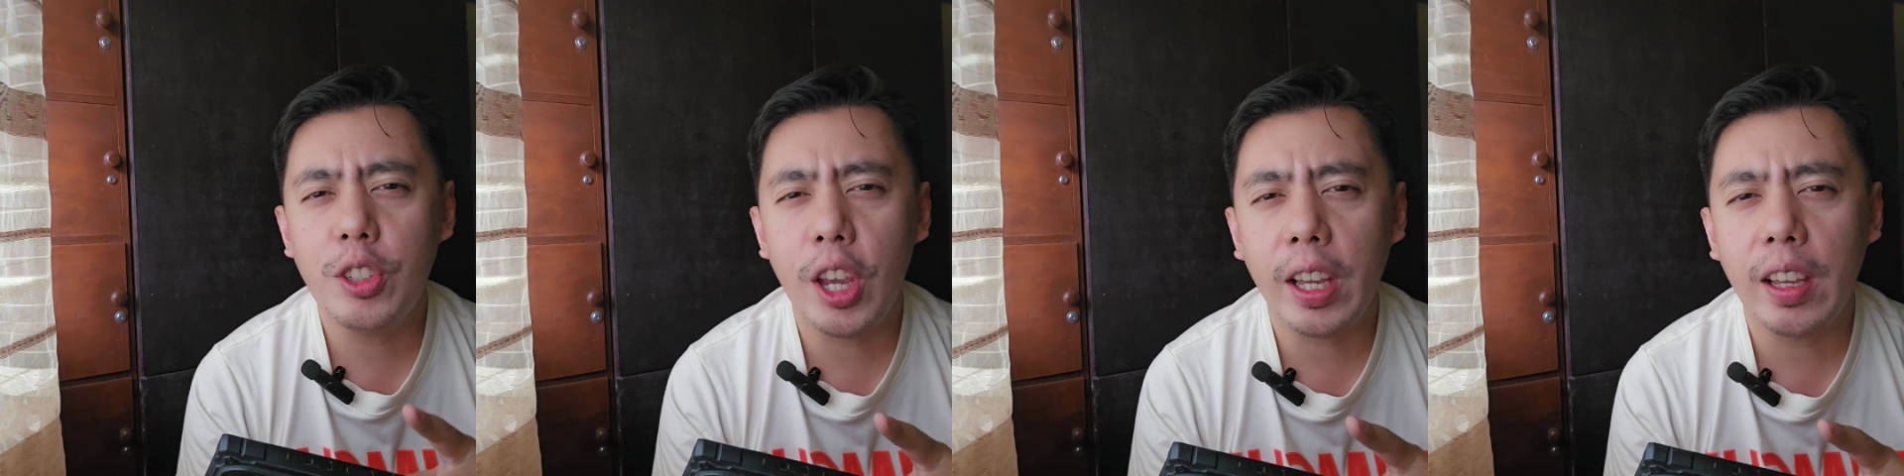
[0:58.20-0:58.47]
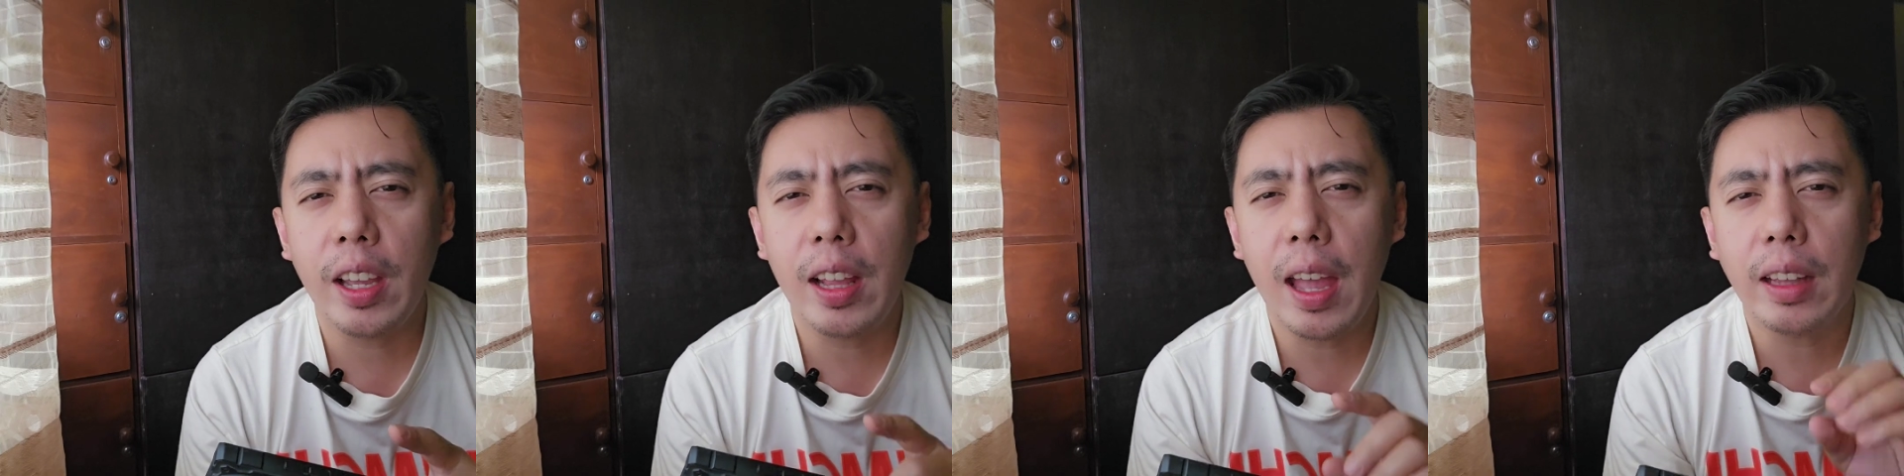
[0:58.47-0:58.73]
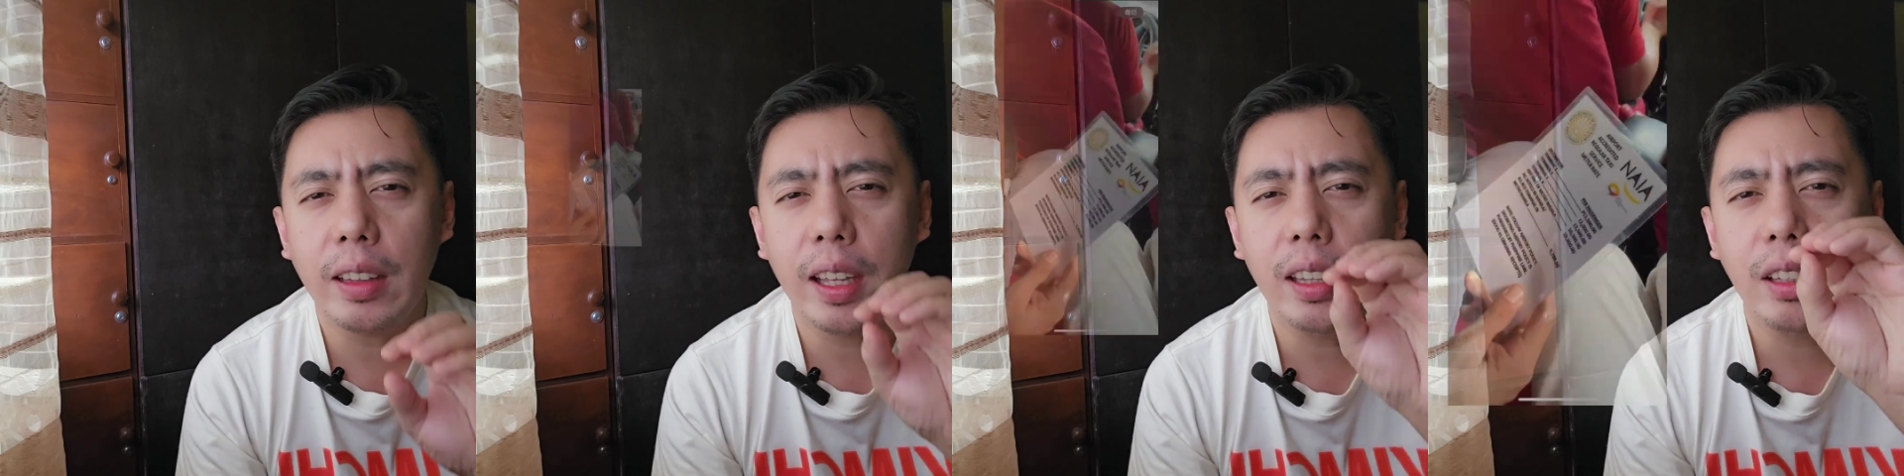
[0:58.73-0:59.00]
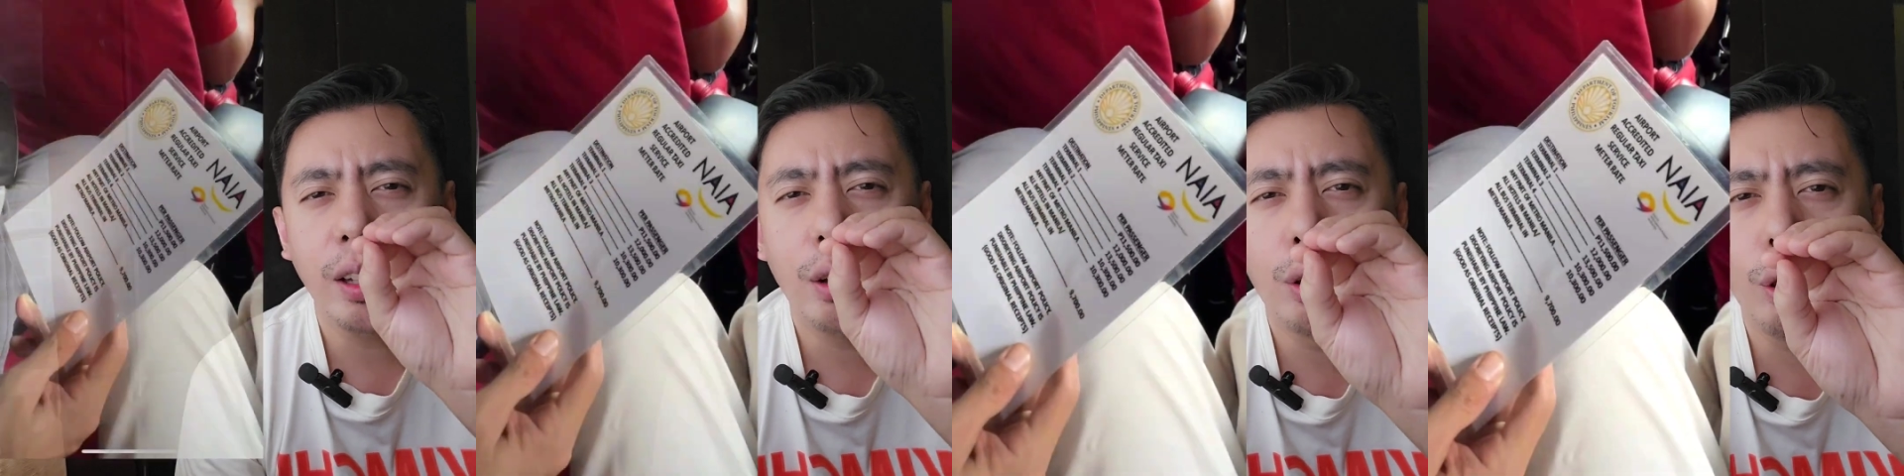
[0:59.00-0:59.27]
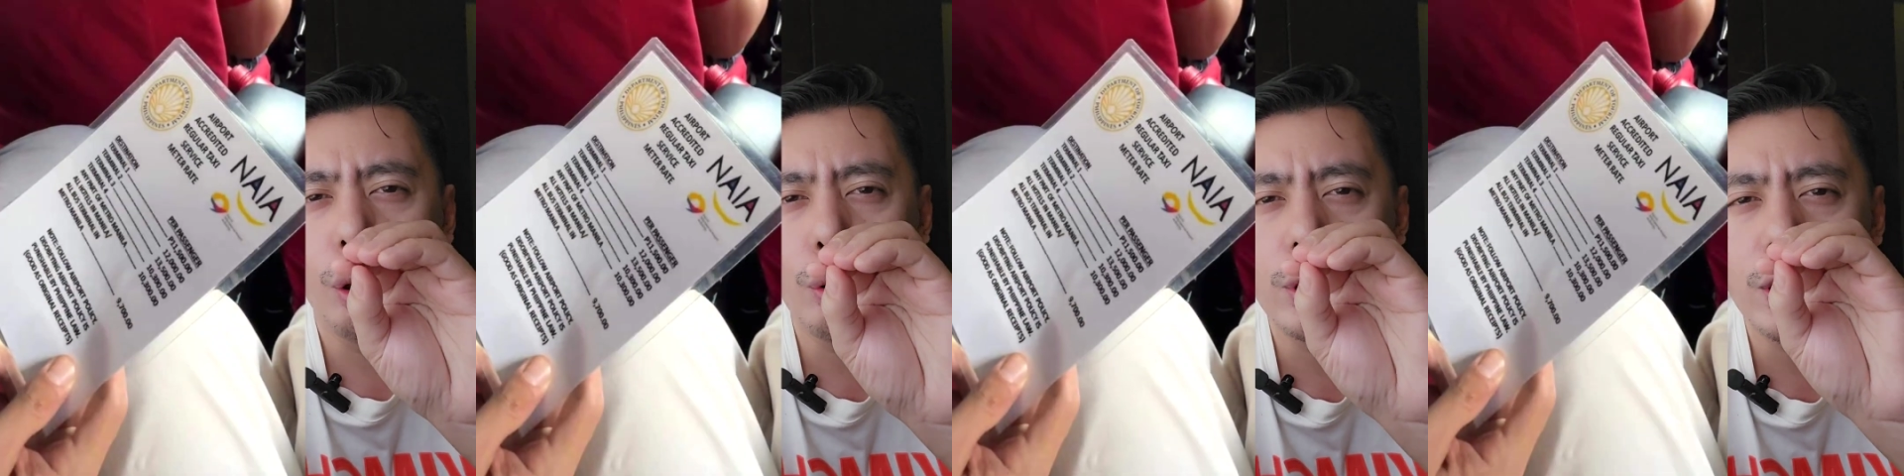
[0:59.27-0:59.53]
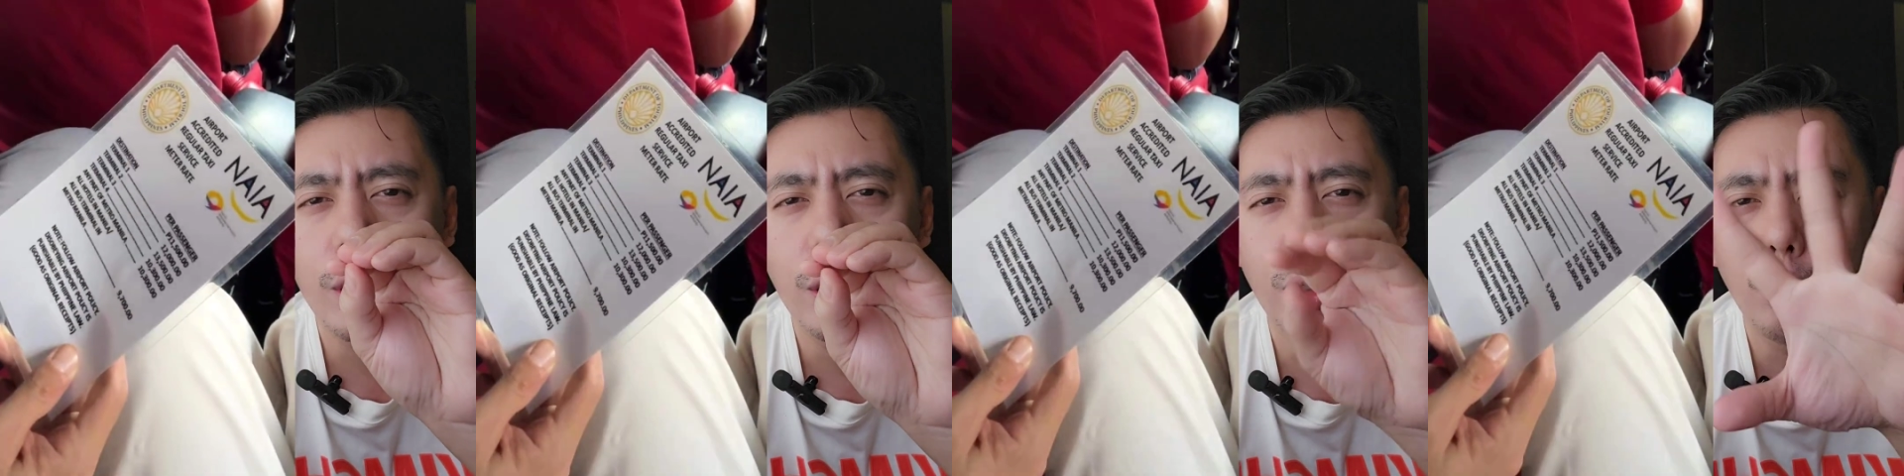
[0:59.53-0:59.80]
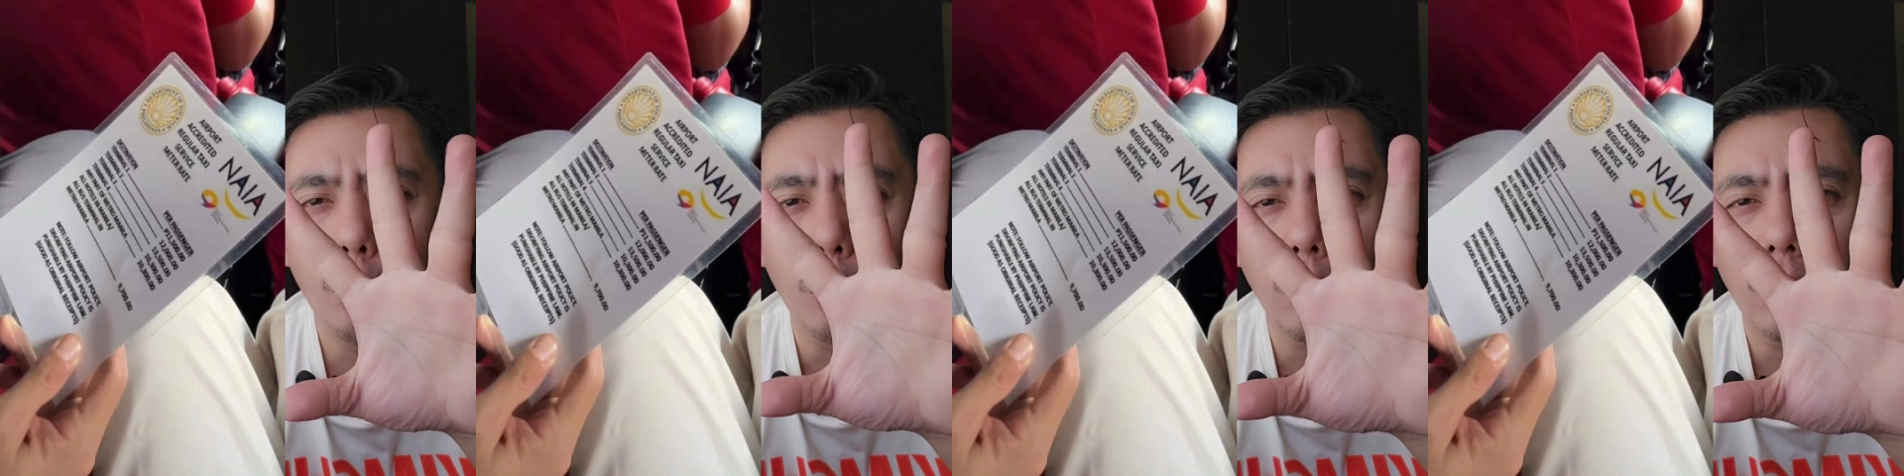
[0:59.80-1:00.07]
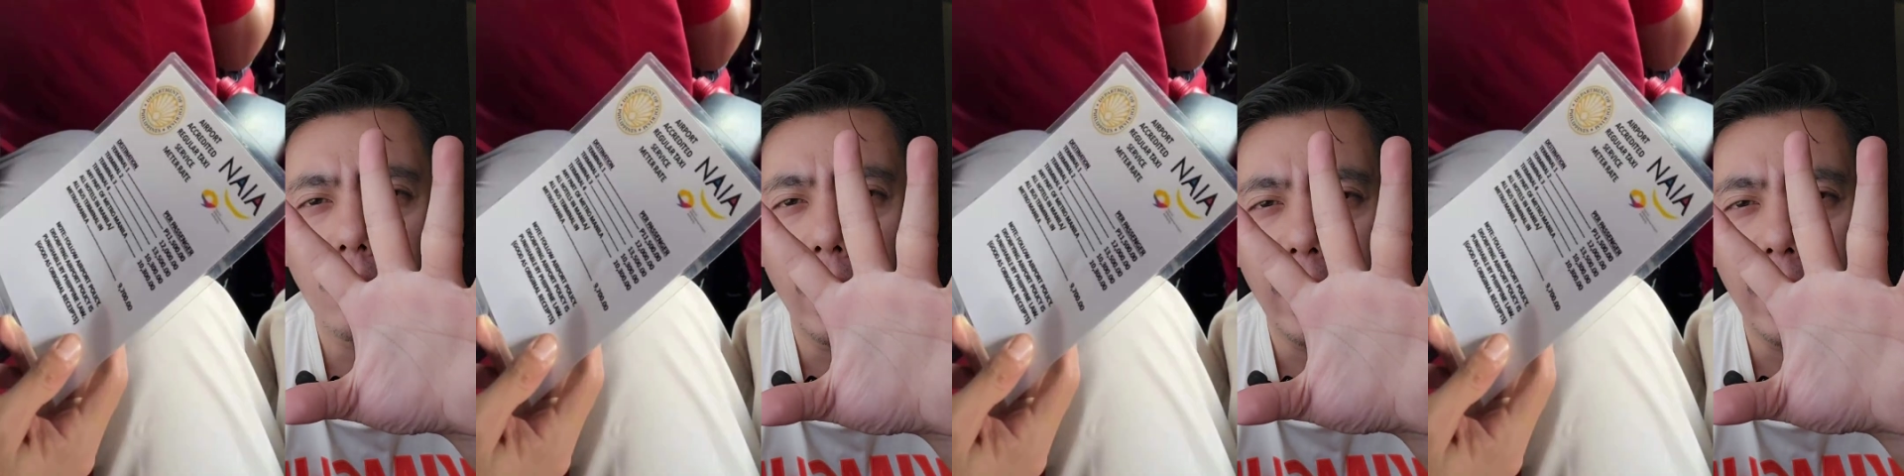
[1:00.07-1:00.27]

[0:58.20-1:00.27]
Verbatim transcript: I-check na natin, closer look.